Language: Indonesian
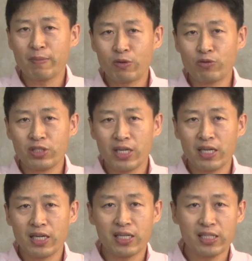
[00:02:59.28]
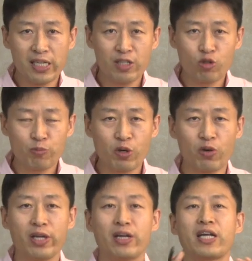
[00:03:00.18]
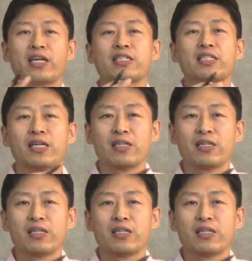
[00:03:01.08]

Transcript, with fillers: manusia yang dilingkupi oleh rasa